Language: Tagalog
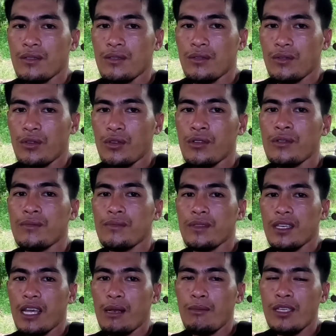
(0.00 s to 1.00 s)
so yun
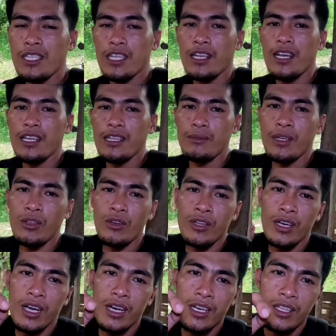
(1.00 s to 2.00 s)
God bless ating lahat mga tol
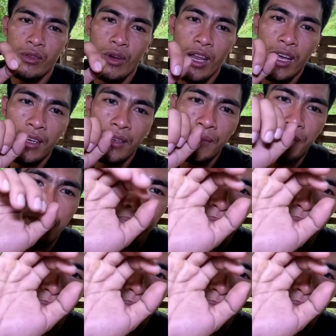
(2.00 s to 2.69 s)
hanggang dito lang